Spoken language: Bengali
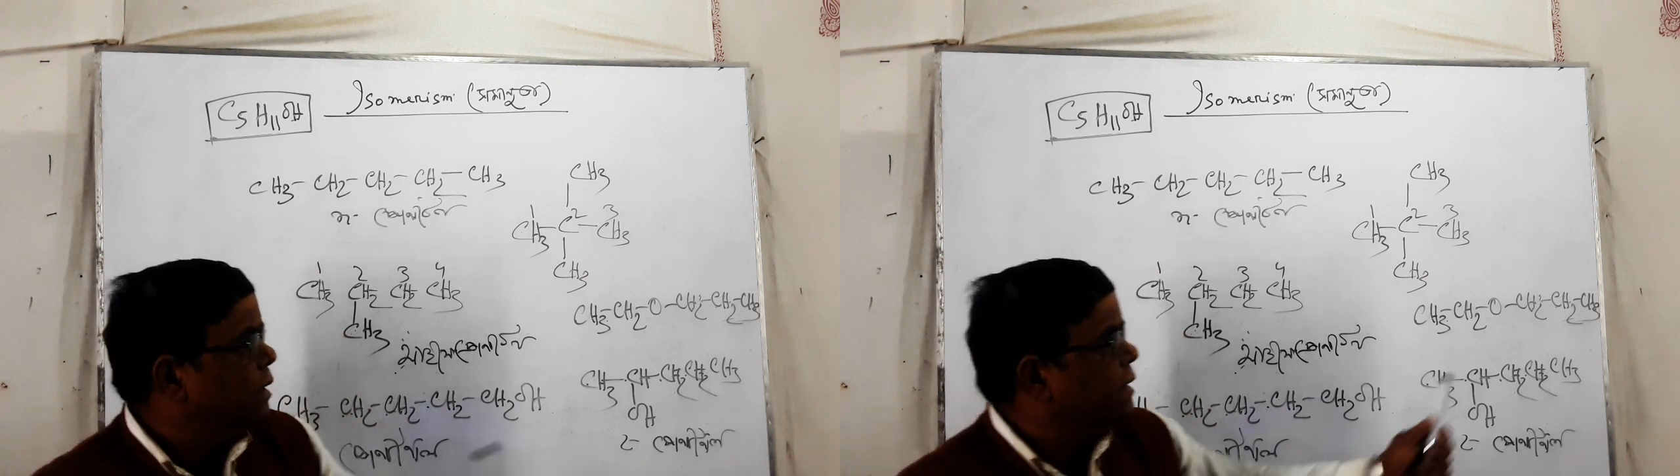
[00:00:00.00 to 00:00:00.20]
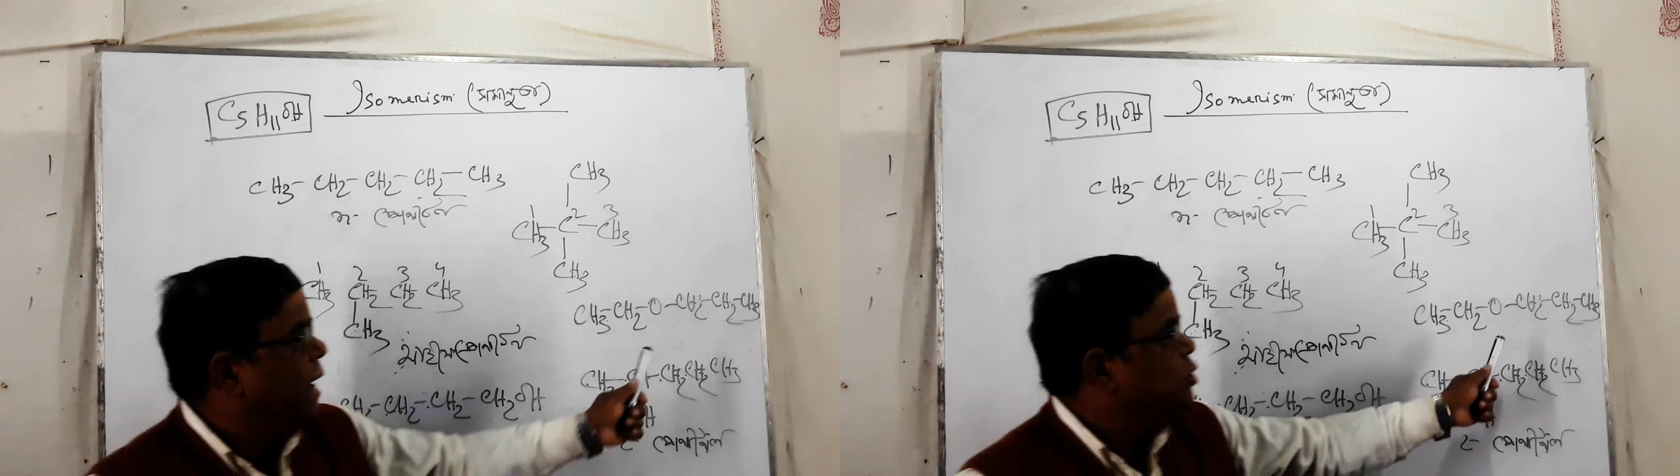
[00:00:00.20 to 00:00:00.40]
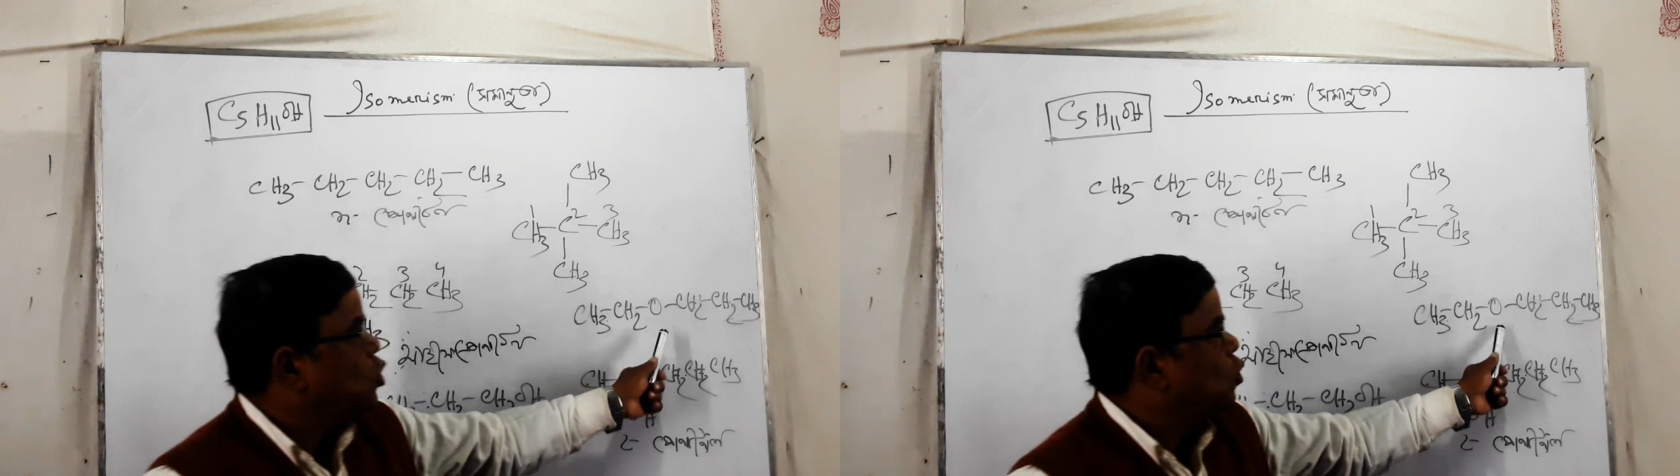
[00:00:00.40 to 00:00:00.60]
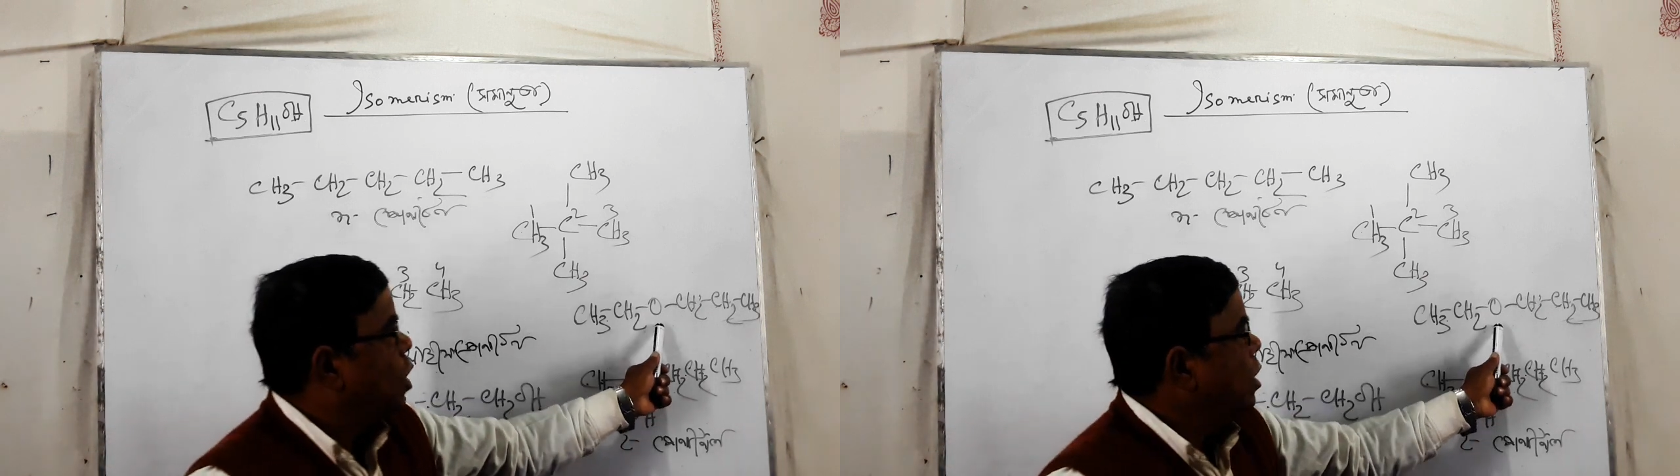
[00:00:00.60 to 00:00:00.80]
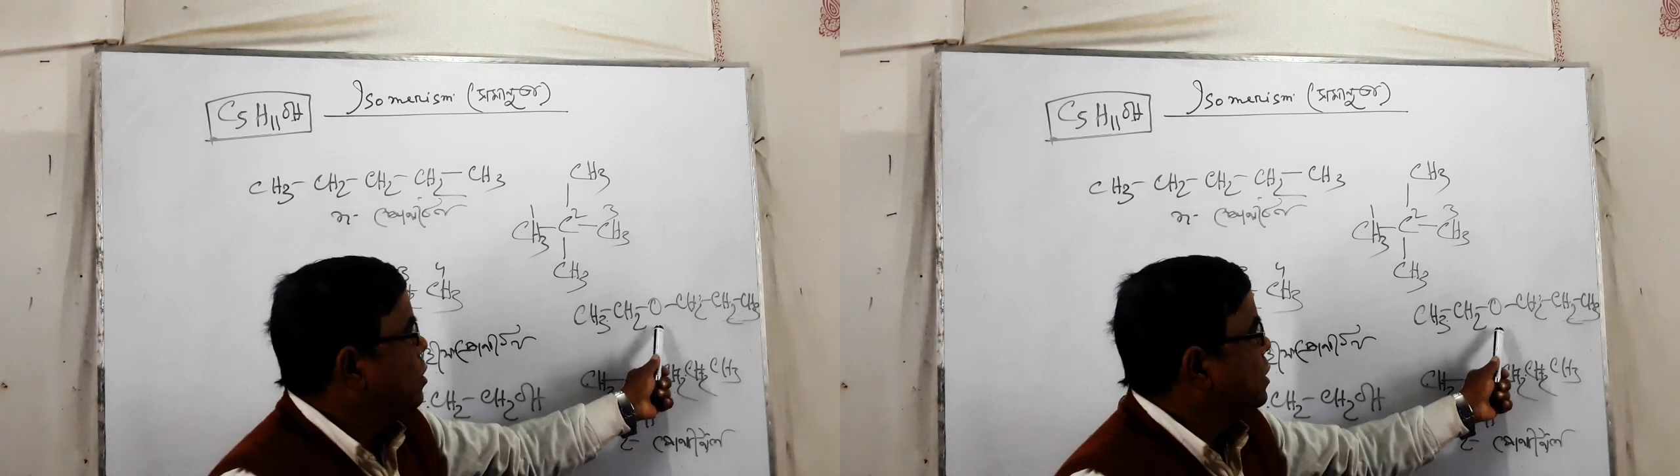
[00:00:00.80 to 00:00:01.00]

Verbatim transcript: ইথাল যৌগ